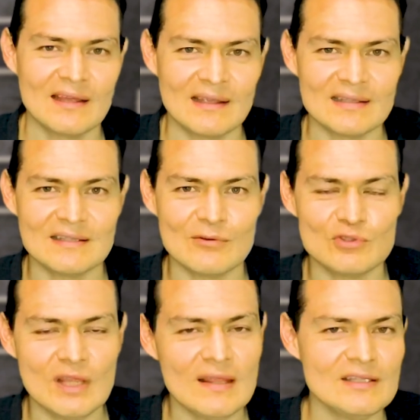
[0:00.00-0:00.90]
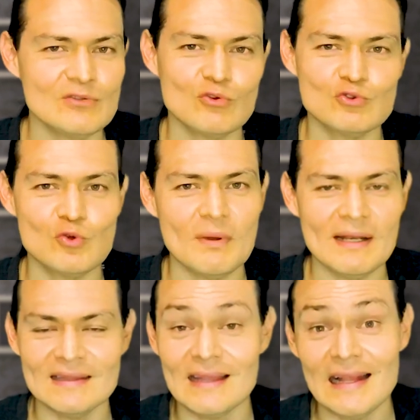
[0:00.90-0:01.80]
Este, ustedes
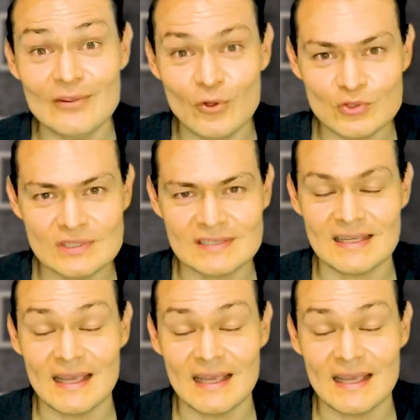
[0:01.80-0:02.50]
consuman a tal dosis.